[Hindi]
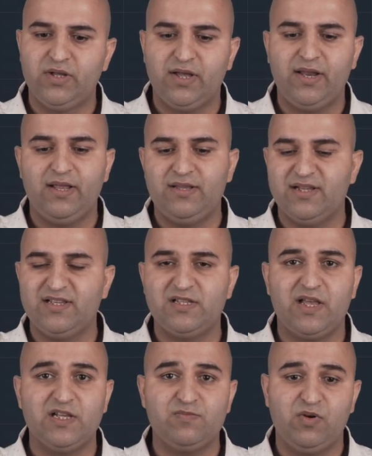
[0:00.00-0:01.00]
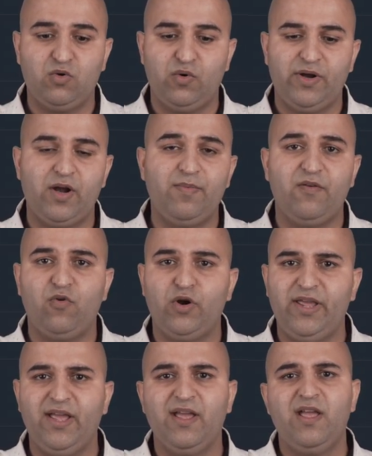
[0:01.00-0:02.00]
करे जैसे इस केस में टू हंड्रेड बाई
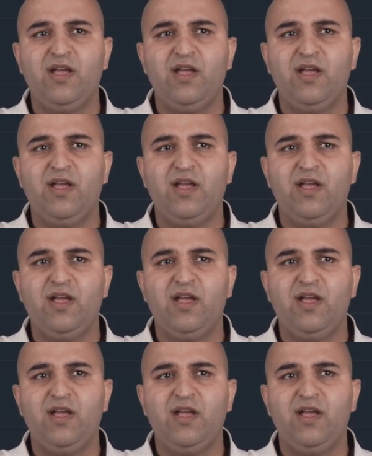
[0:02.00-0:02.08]
फोर्टी है